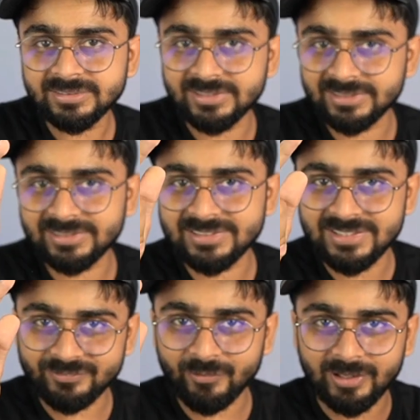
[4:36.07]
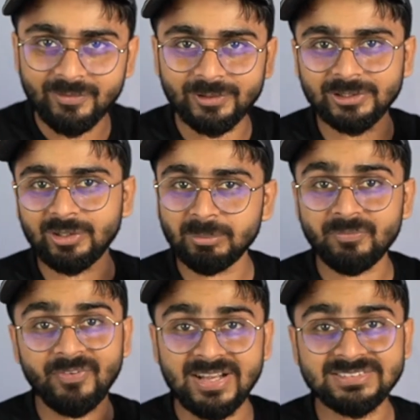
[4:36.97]
जैसे कि वो वाला वीडियो देखो हमने
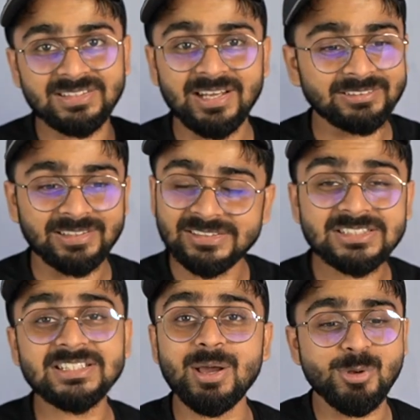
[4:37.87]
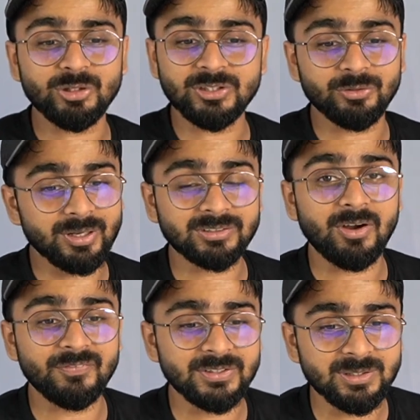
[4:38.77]
फ़ैन चलाया था इसलिए अमेजॉन इको डॉट
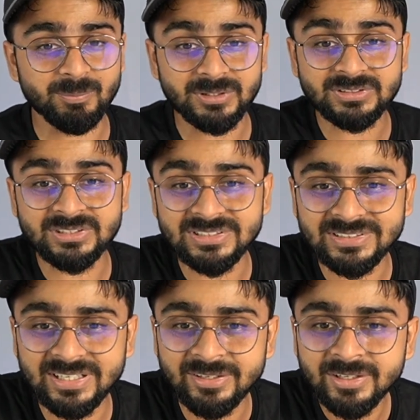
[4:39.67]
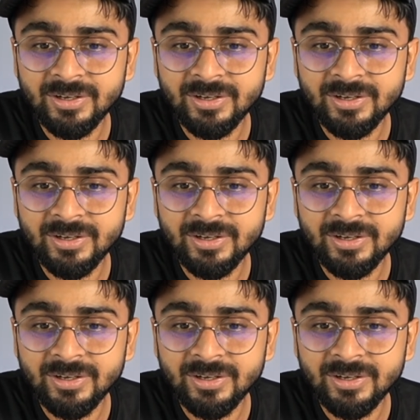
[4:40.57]
काफ़ी ज़्यादा मस्त चीज़ है